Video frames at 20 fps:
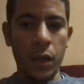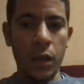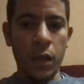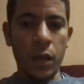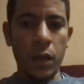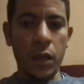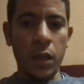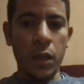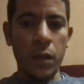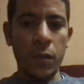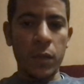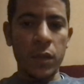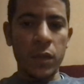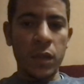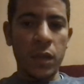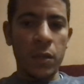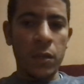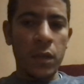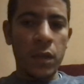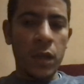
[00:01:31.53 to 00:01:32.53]
إذا ما
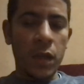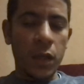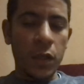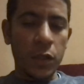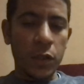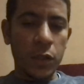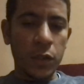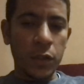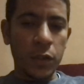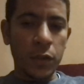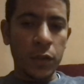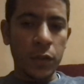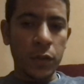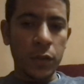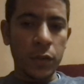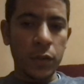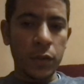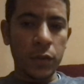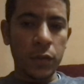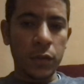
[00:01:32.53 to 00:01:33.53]
استعملهاش
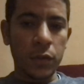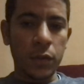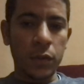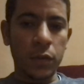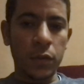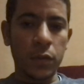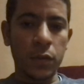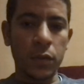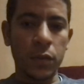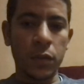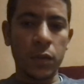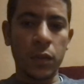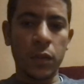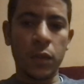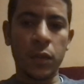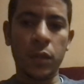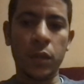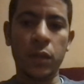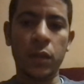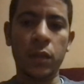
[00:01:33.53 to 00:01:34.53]

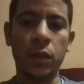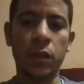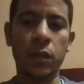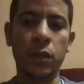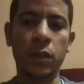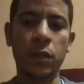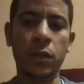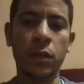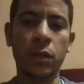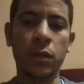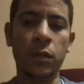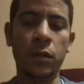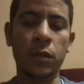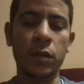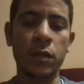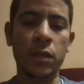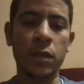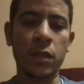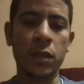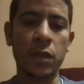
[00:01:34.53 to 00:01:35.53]
آه،
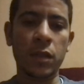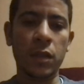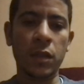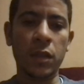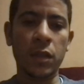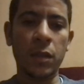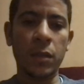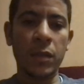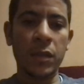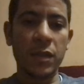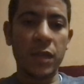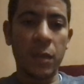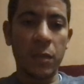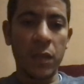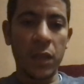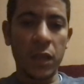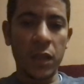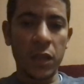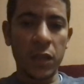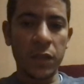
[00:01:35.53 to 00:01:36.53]
اذا ما
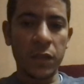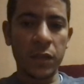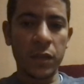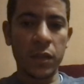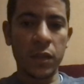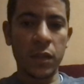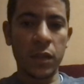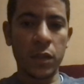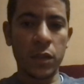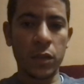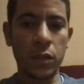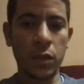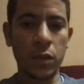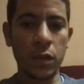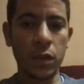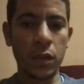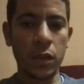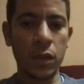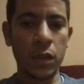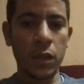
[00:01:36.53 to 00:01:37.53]
استعملتهاش في ست اشهر
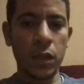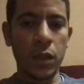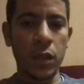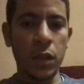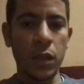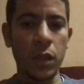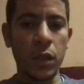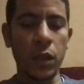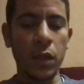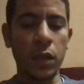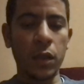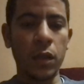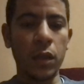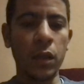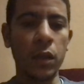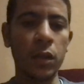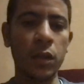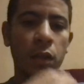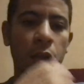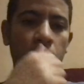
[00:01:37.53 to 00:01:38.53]

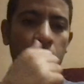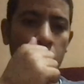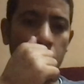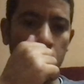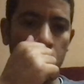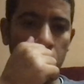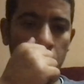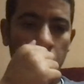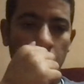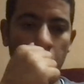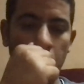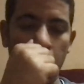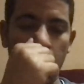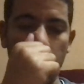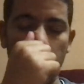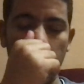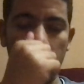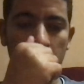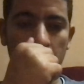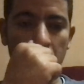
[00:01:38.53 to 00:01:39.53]
يقدر يطلبها
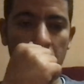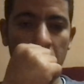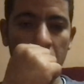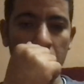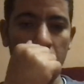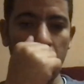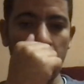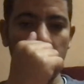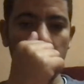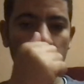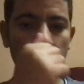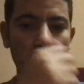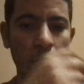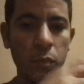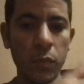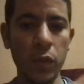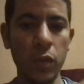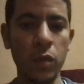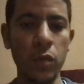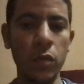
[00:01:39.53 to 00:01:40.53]
واحد اخر
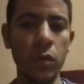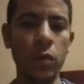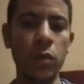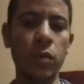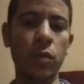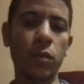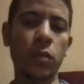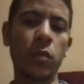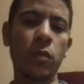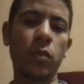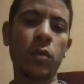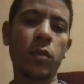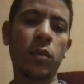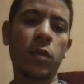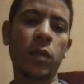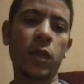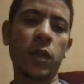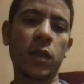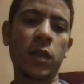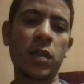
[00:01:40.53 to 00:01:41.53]
ويمدوله
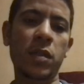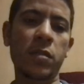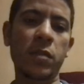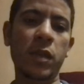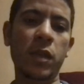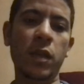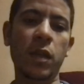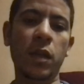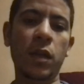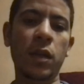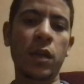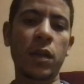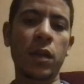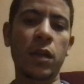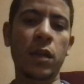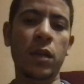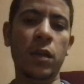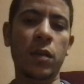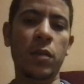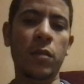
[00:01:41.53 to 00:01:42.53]
التسميه
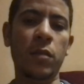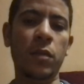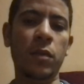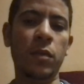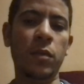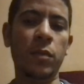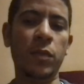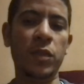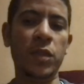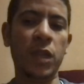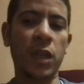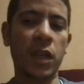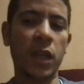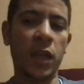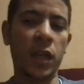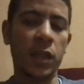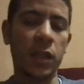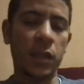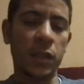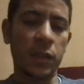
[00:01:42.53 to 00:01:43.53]
آه، بشكل
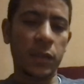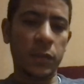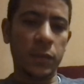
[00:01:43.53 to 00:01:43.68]
عادي